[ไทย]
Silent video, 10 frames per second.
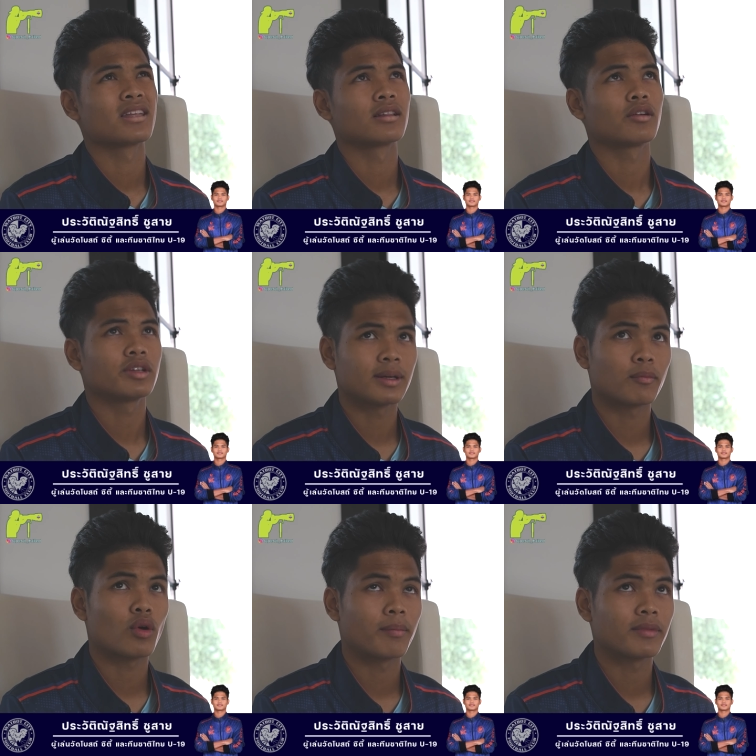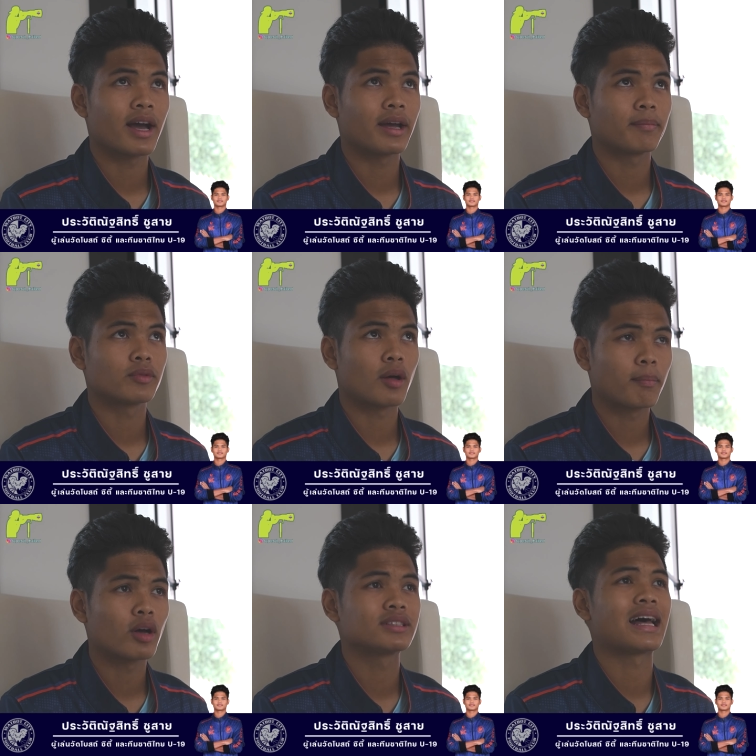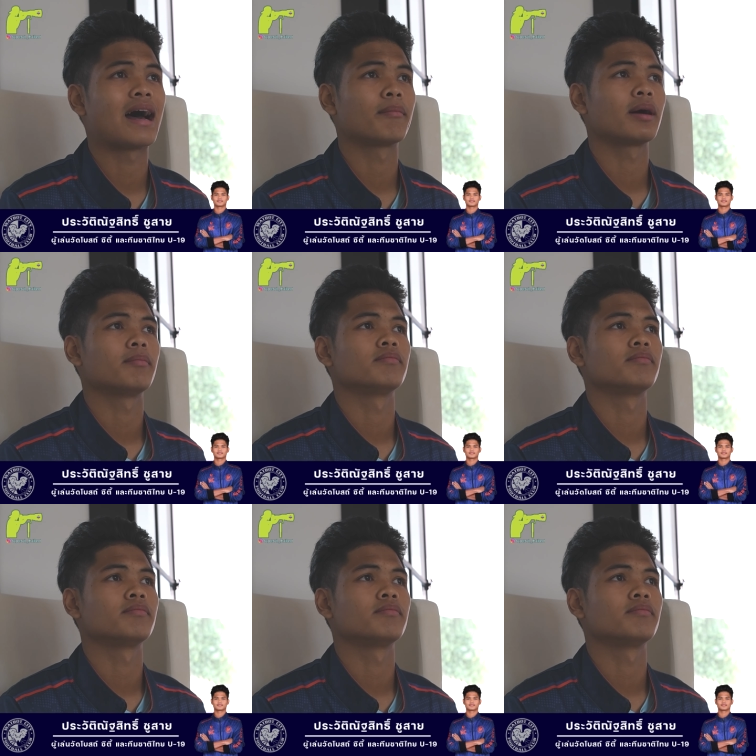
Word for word: เท่าที่จำความได้ตอนป .3 ครับ